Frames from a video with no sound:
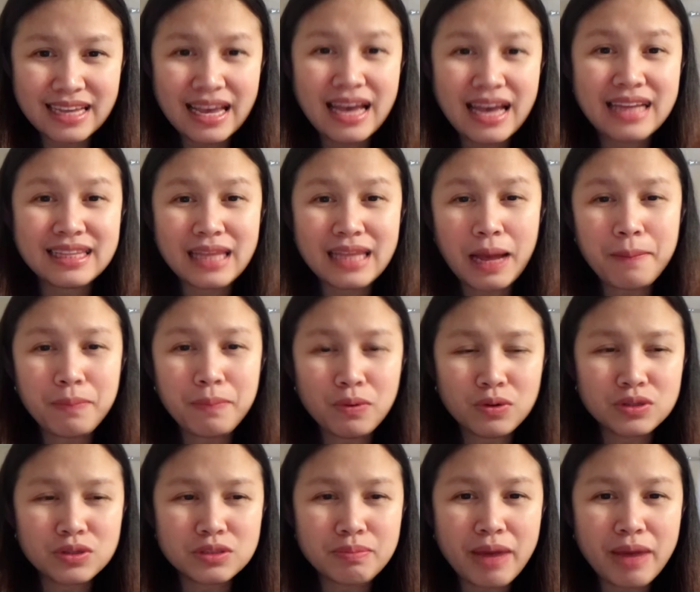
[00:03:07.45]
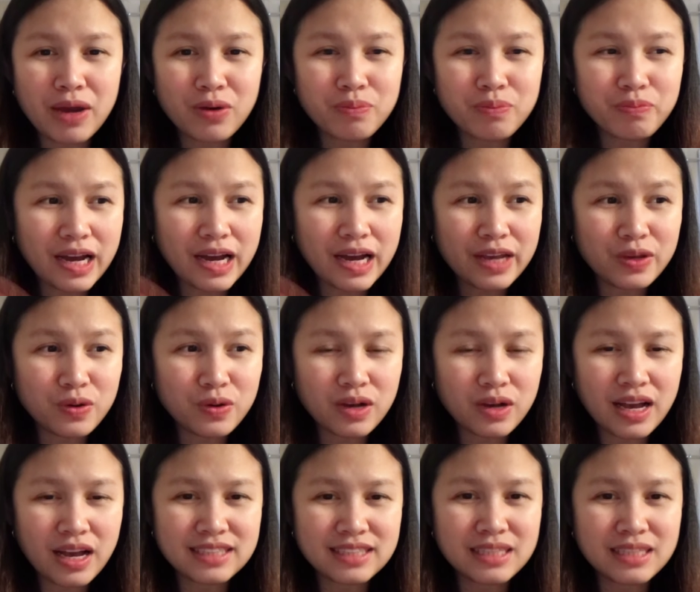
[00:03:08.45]
Tapos, meron pa kayong uh,
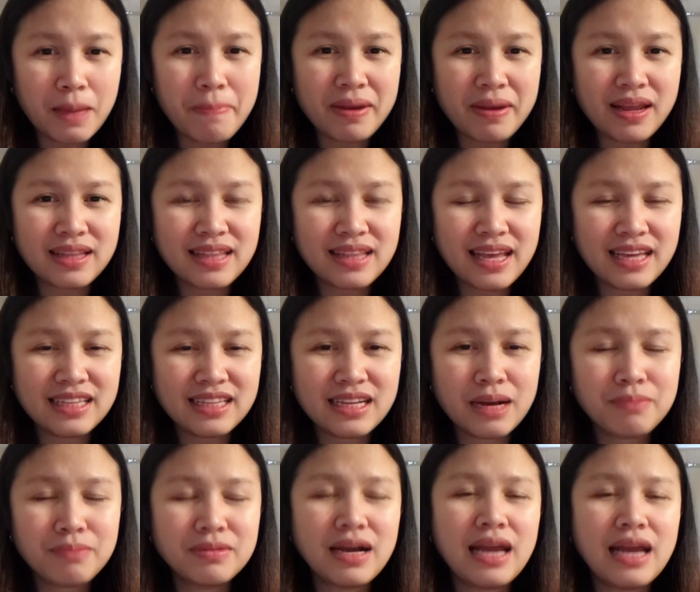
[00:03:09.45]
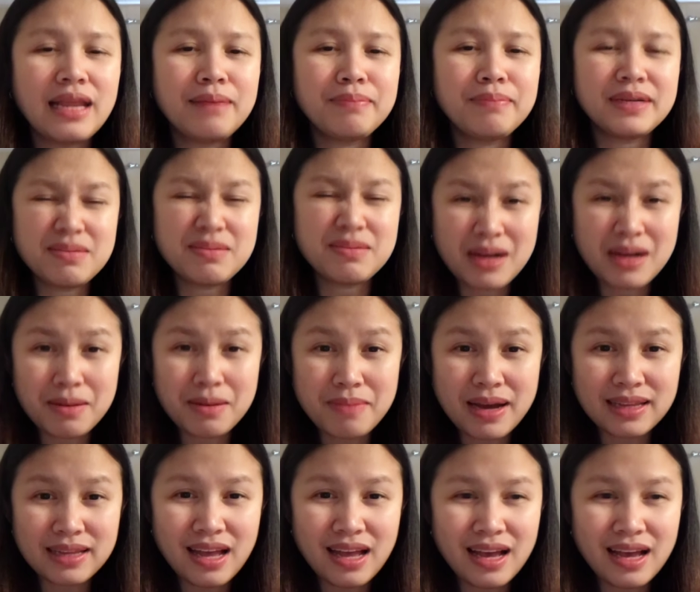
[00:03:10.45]
separate na income galing pa sa mga bata.